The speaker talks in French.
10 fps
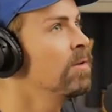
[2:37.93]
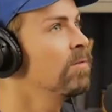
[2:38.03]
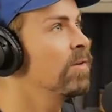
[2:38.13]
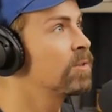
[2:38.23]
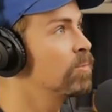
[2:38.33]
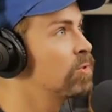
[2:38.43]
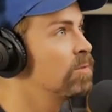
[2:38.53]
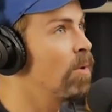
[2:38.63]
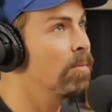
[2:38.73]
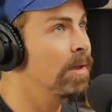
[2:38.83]
Fait que je me suis
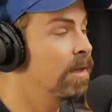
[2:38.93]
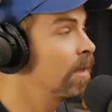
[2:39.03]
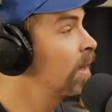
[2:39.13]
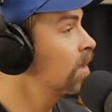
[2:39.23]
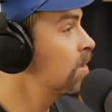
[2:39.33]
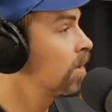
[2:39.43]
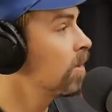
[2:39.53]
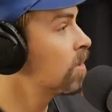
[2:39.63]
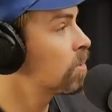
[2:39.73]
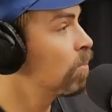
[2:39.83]
dit, bon, mais qu'est-ce
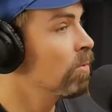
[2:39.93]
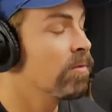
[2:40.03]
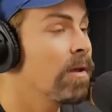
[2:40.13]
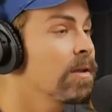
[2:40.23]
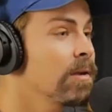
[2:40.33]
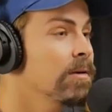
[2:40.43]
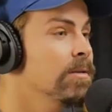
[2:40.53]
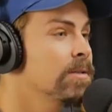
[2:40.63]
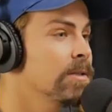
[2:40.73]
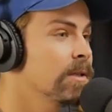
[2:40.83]
que je peux faire,
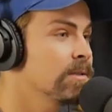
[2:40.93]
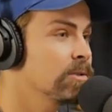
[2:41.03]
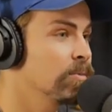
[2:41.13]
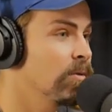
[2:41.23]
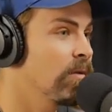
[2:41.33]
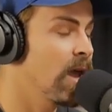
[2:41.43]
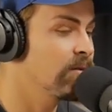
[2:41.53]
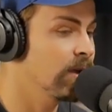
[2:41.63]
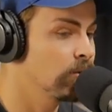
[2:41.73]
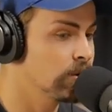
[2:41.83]
là? Tu sais, qu'est-ce que je peux faire
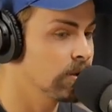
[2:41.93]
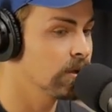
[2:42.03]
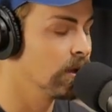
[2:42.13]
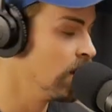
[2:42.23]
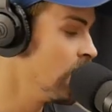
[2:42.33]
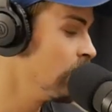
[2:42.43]
avec tout ça?